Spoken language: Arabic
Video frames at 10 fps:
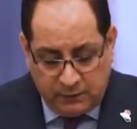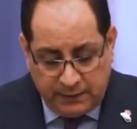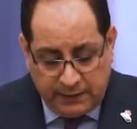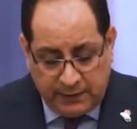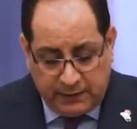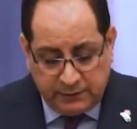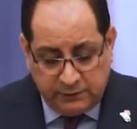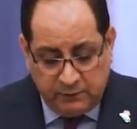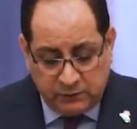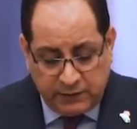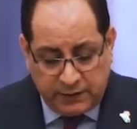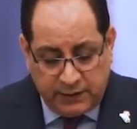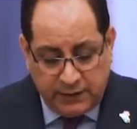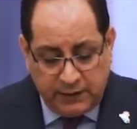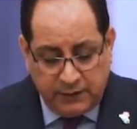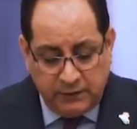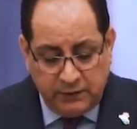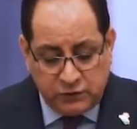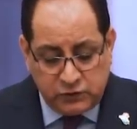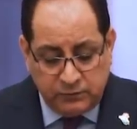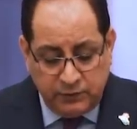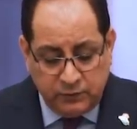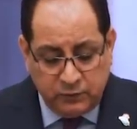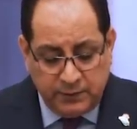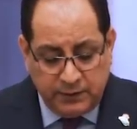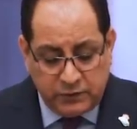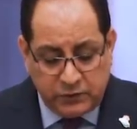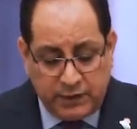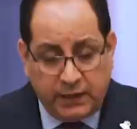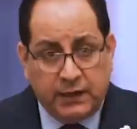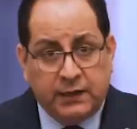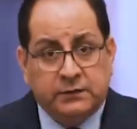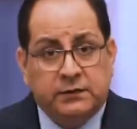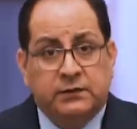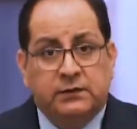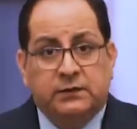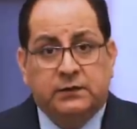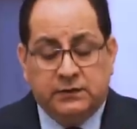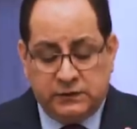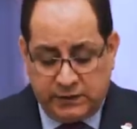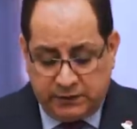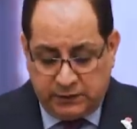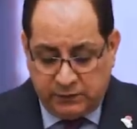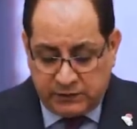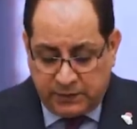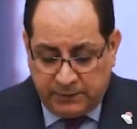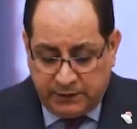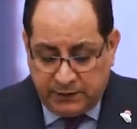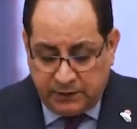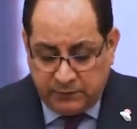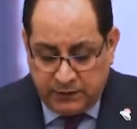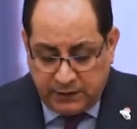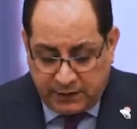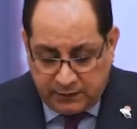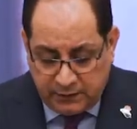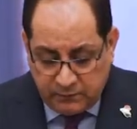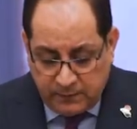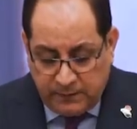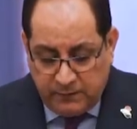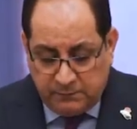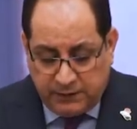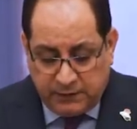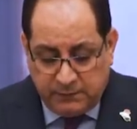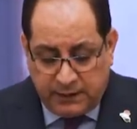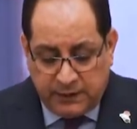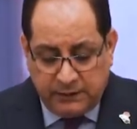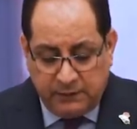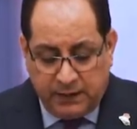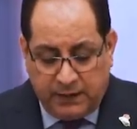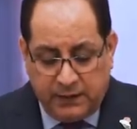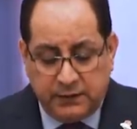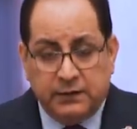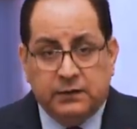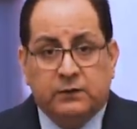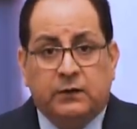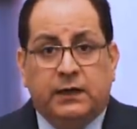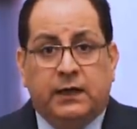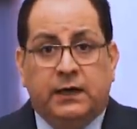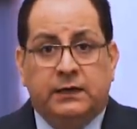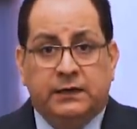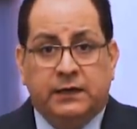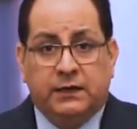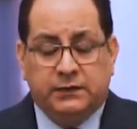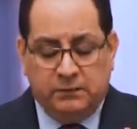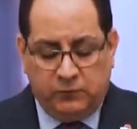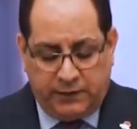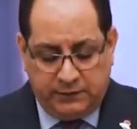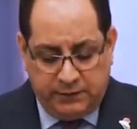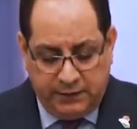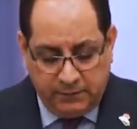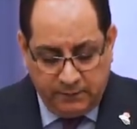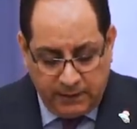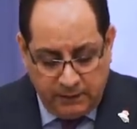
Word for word: وبلغ عدد المدراء الذين شملوا بالإجراءات 76 مديرا باعتماد المعايير والآليات المعدة